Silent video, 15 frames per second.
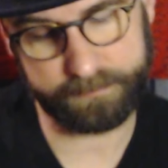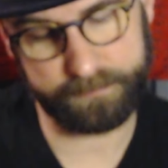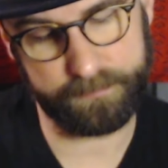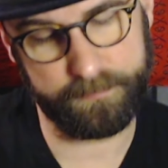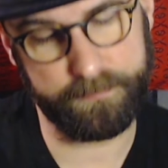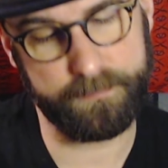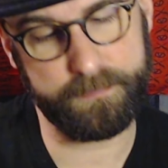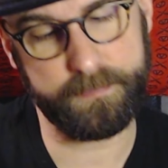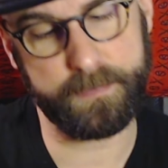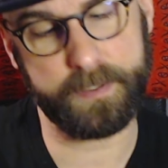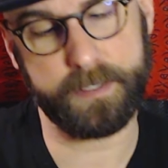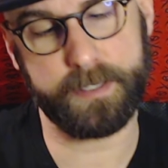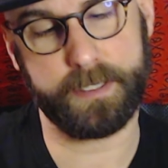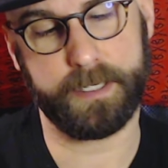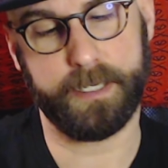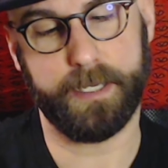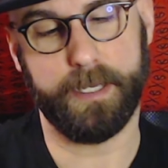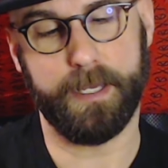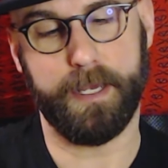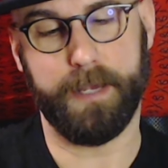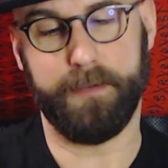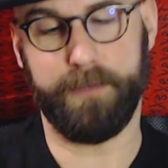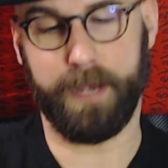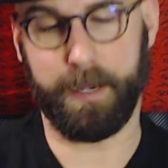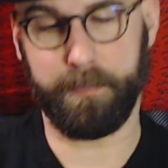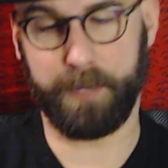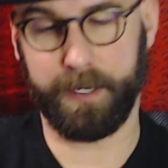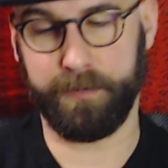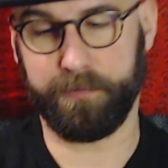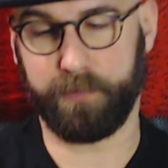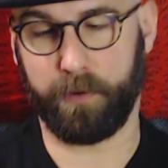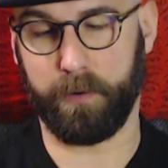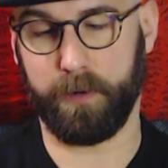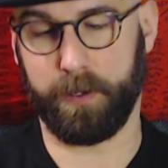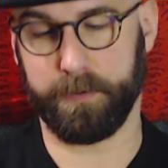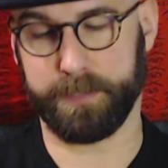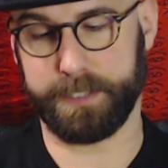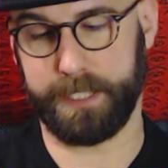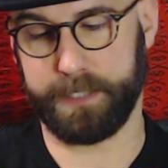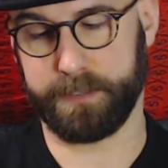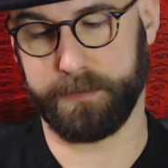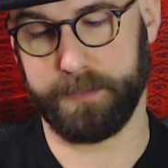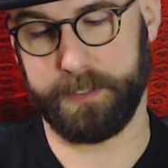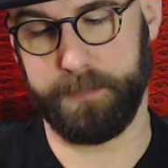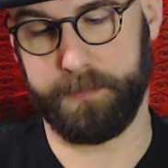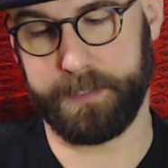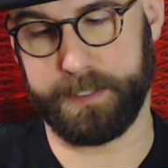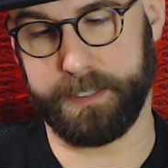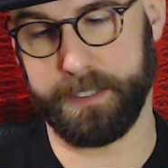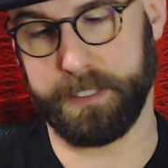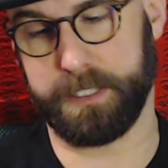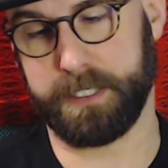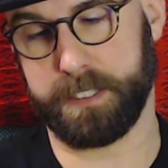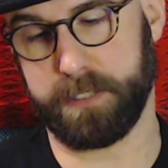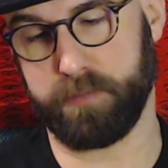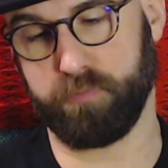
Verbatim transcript: Hm. Wir haben ein Fallout 76